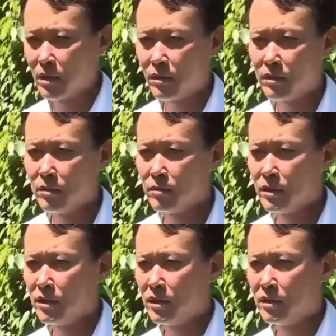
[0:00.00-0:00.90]
nghỉ Tết
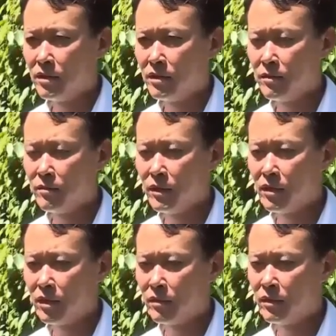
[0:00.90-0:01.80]
Nguyên đán của Việt Nam
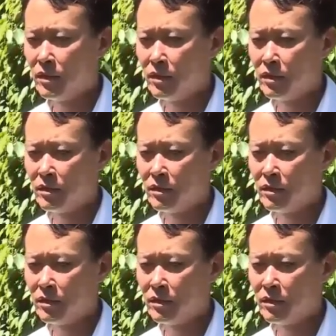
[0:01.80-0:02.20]
kéo dài.